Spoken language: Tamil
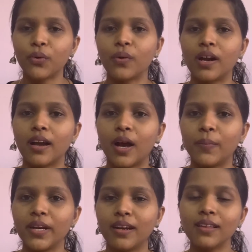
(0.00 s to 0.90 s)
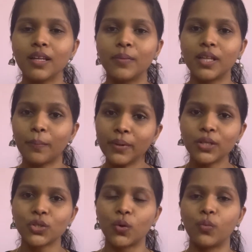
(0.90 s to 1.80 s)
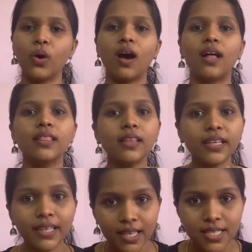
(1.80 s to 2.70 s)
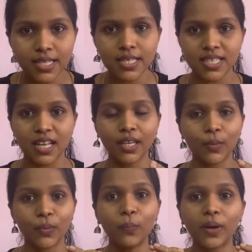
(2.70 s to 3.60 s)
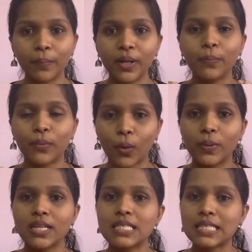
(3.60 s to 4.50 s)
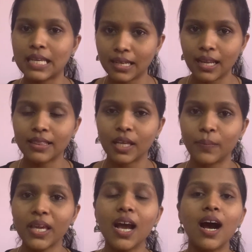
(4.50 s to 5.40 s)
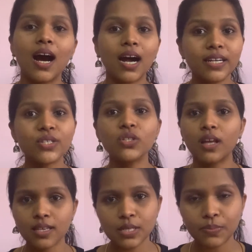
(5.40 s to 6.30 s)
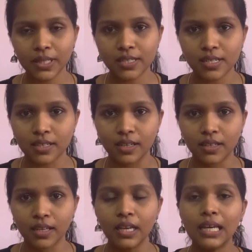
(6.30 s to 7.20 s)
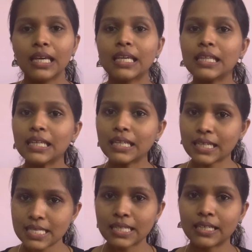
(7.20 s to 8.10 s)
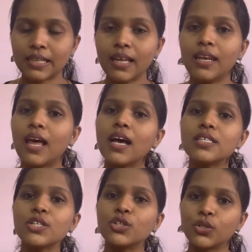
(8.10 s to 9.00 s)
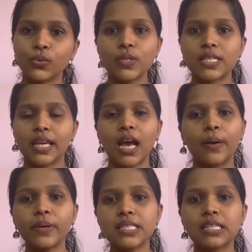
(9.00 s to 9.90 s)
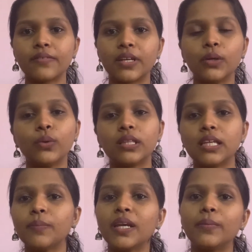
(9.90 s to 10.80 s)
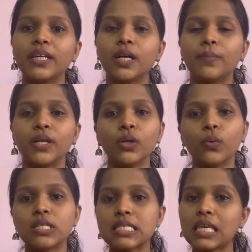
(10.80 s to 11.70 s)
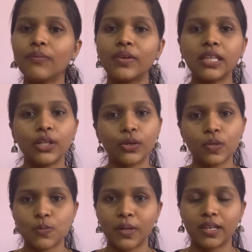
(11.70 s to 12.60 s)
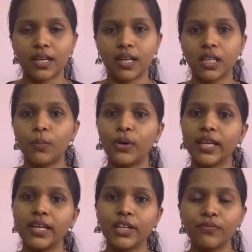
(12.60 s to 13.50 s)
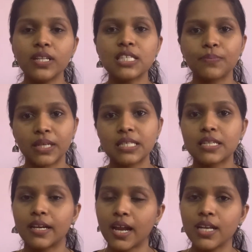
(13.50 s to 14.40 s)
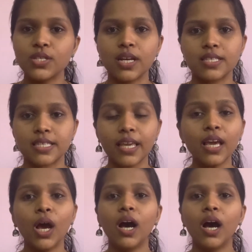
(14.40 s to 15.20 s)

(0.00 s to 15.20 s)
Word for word: போவாங்க அப்படின்லாம் நம்ம நம்பிட்டு இருக்கோமோ அந்த யங்ஸ்டர்ஸ் தான் இப்போது பப்ளிக் ப்ராப்பர்ட்டிஸ் எல்லாத்தையுமே அடித்து நாசம் பண்ணிட்டு இருக்காங்க இதுக்கு ரீசன் என்னென்னா லாஸ்ட் டியூஸ்டே அமைச்சரவையில் ஒரு தீர்மானம் எடுக்கப்பட்டு ஒரு ஸ்கீம் வந்து இன்ட்ரடியூஸ் பண்ணுறாங்க நம்மளுடைய டிஃபென்ஸ் மினிஸ்டர் ராஜ்நாத் சிங்